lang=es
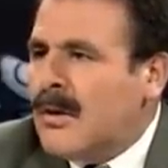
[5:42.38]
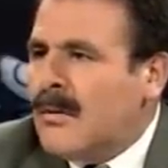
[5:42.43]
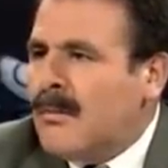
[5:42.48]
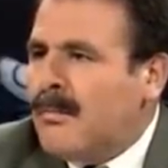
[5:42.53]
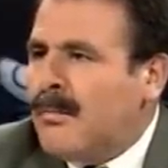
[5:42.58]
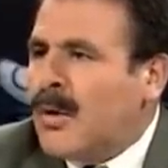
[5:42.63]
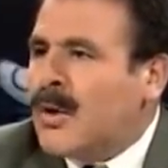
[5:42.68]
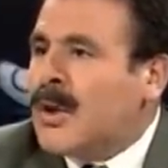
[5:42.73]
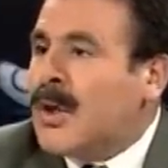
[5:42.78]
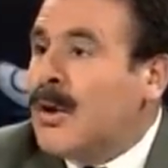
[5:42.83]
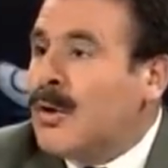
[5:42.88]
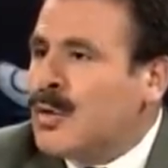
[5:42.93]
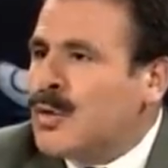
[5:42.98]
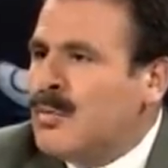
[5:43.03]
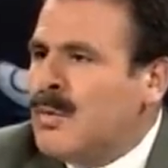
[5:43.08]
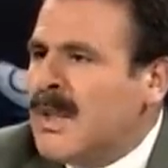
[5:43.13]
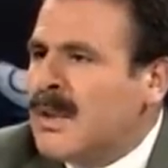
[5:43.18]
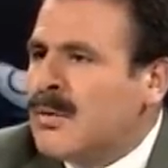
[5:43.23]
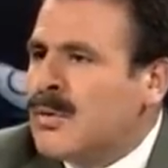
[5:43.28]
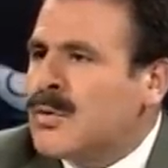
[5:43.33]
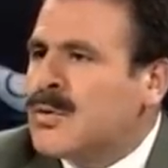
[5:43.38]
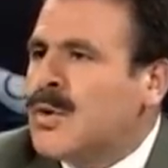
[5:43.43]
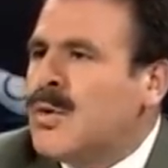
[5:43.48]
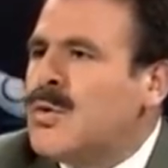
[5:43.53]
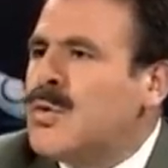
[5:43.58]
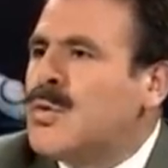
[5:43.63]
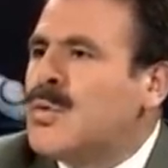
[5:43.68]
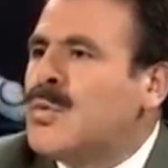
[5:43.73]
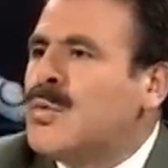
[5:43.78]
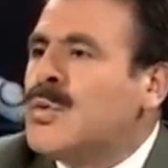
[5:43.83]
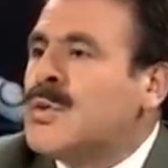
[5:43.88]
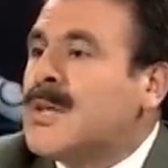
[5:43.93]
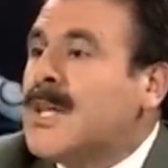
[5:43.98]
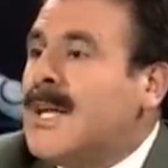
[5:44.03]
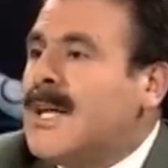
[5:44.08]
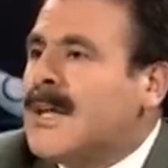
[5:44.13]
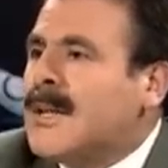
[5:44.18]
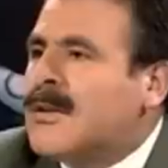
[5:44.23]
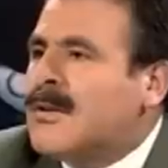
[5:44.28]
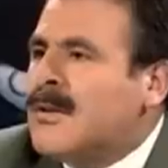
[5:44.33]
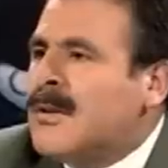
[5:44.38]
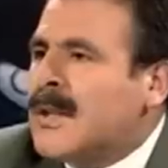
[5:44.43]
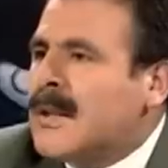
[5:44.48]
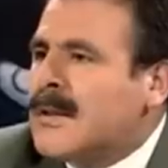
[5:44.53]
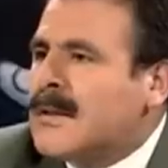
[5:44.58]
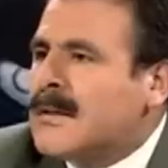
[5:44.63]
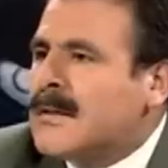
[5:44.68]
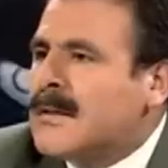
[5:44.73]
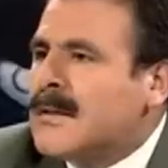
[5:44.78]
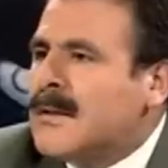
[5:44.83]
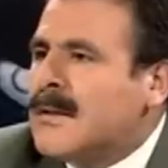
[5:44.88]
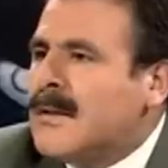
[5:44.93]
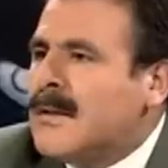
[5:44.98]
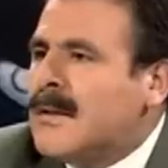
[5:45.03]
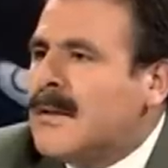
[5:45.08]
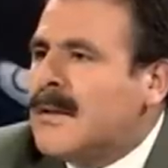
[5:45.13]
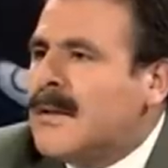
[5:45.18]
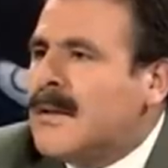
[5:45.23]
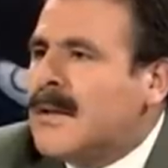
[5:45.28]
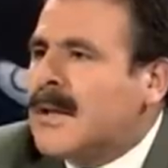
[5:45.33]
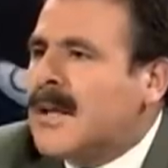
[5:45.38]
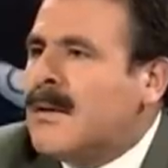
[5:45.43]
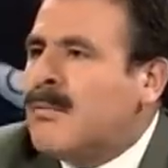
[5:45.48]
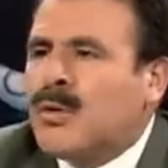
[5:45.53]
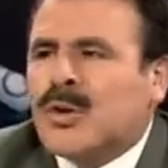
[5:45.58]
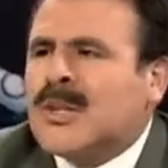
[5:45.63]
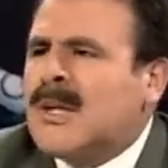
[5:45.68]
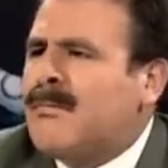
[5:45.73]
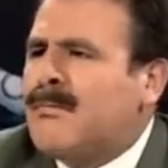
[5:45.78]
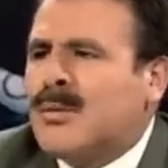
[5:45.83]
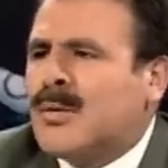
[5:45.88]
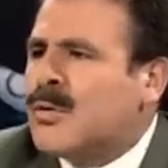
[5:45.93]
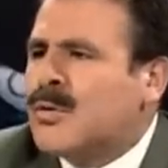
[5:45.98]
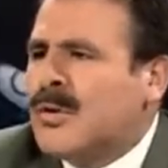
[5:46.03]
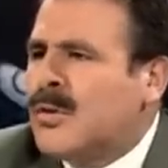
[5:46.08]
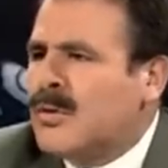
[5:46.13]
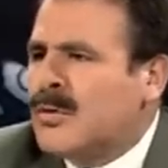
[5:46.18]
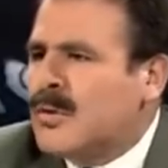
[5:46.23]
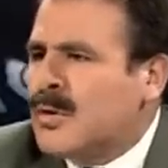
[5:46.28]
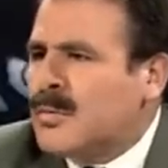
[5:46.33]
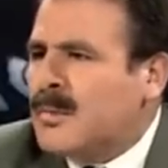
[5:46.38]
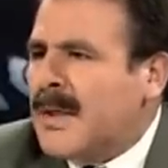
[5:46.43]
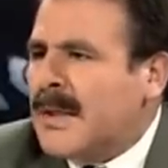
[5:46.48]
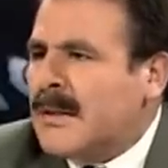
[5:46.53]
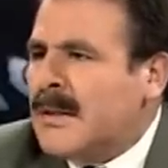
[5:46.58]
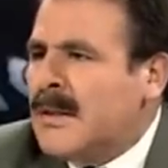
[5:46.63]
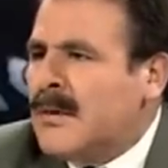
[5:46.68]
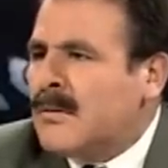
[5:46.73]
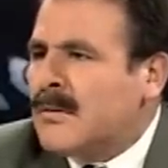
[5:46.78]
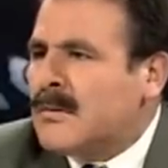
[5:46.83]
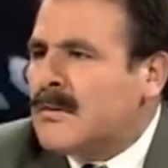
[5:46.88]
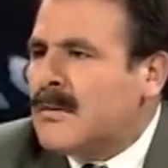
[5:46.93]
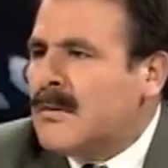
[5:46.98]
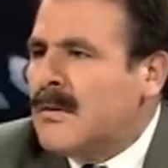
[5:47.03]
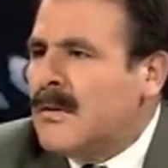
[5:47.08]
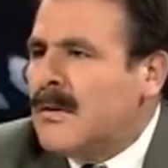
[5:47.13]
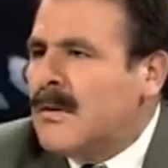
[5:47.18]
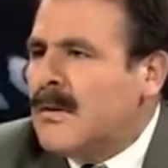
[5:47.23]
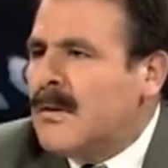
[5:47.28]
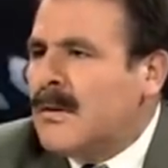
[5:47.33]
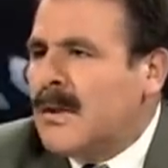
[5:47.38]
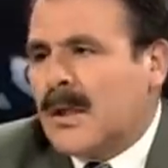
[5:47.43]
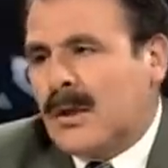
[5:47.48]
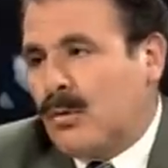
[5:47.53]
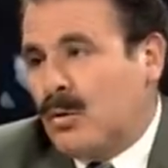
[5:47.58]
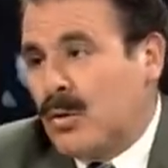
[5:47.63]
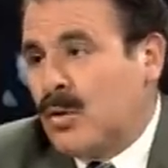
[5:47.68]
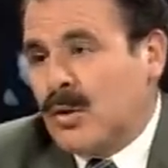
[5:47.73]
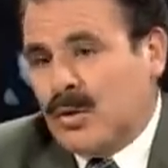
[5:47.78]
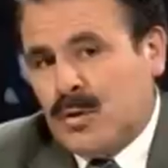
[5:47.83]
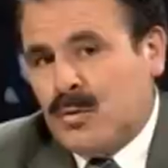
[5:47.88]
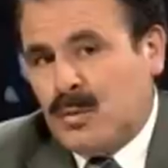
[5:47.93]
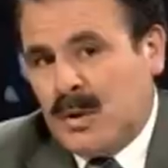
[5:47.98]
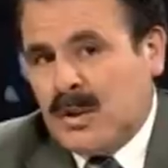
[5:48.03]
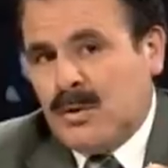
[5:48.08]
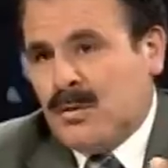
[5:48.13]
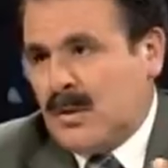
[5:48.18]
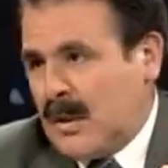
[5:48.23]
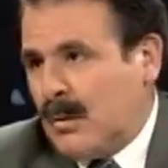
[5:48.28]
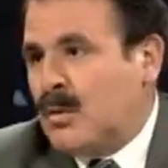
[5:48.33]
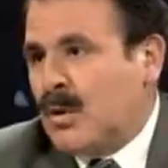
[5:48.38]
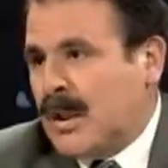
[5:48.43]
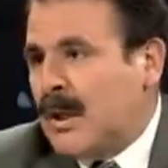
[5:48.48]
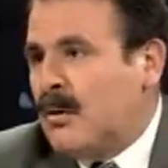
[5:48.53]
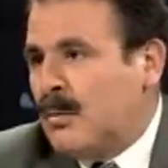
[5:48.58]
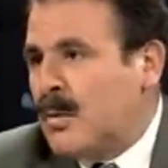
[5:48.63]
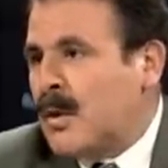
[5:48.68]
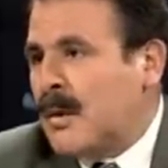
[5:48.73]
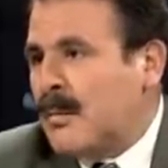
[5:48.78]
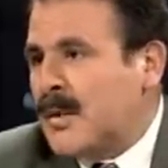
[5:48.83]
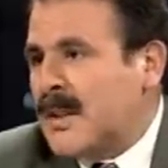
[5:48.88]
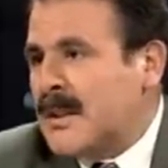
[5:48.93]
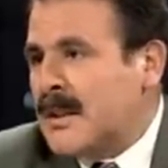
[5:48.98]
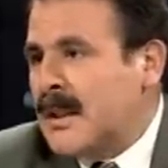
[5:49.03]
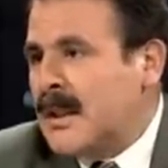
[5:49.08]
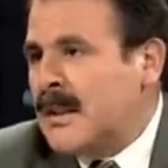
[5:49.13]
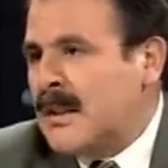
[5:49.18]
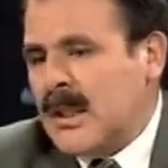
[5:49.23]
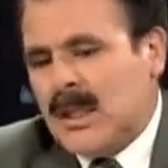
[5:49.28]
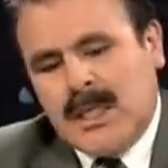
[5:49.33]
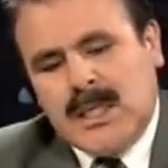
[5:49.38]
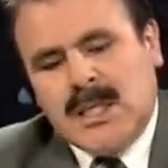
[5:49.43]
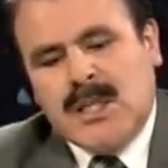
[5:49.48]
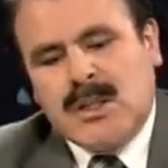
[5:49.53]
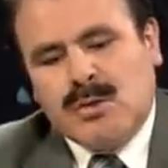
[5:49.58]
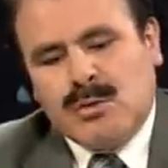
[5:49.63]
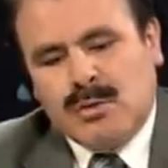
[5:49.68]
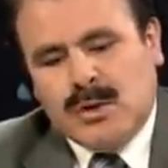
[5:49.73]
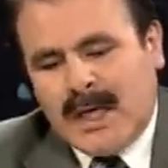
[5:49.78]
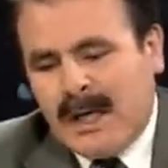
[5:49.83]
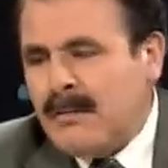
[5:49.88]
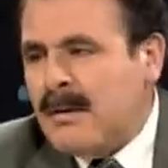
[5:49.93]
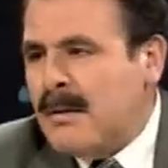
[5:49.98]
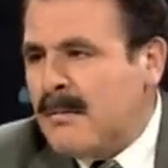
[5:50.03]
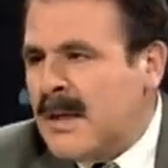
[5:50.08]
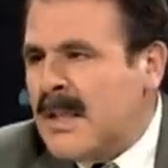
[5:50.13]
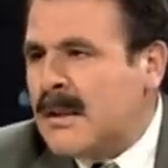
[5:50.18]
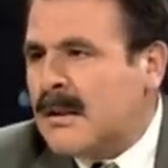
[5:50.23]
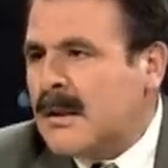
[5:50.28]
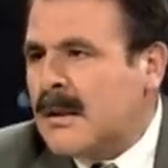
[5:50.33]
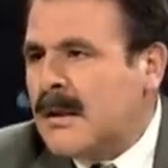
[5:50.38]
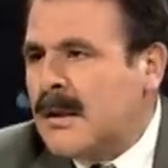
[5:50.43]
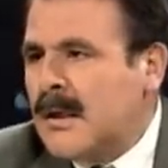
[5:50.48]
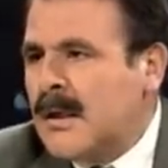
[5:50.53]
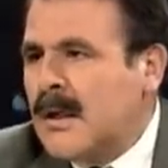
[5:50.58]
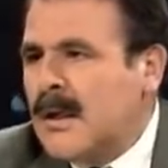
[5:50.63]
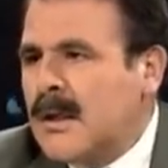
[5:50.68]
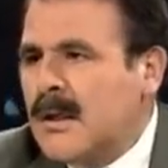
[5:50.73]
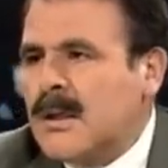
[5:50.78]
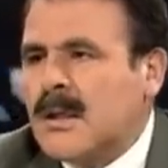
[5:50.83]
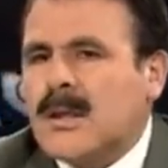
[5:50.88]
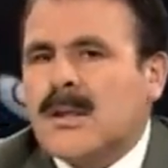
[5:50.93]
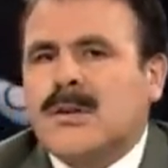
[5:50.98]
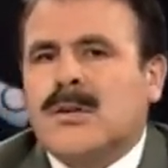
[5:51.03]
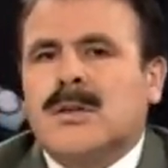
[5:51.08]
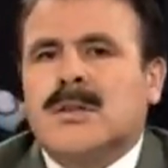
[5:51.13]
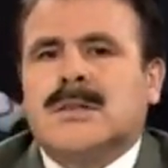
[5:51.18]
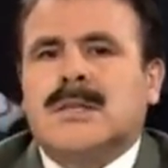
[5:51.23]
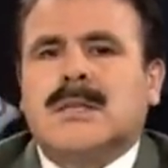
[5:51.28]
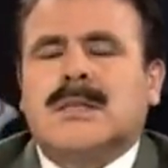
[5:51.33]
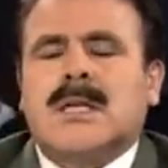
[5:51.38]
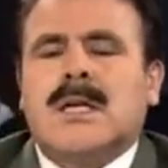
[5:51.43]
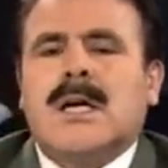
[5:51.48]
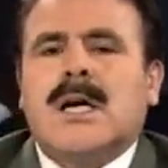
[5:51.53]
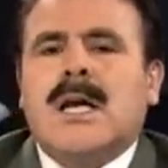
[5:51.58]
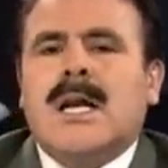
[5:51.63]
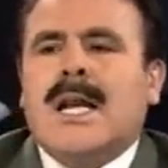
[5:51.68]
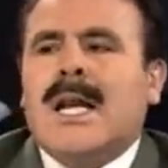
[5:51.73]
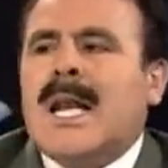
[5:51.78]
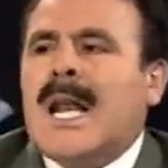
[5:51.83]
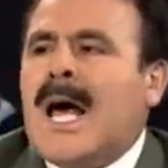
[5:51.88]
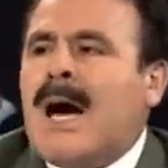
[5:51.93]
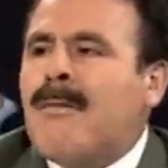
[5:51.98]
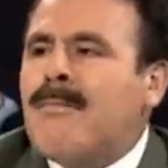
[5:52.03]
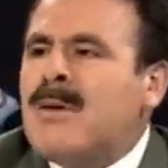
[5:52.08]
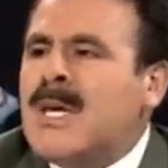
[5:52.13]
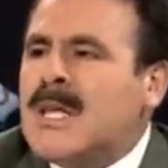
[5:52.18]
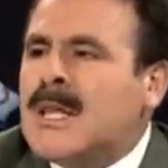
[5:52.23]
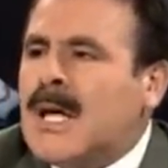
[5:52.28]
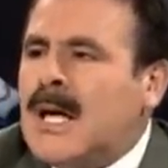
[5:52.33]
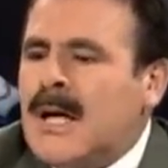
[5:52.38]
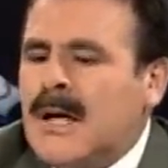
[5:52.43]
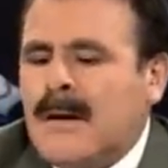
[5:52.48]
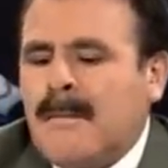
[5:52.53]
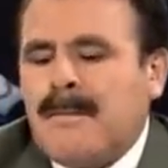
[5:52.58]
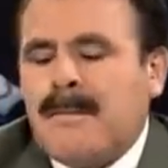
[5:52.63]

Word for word: porque los muertos son tus electores, que votan por todos los partidos. Y alguno de esos muertos ha votado por el presidente, indudablemente. Pero y entonces, para eso está la, vida,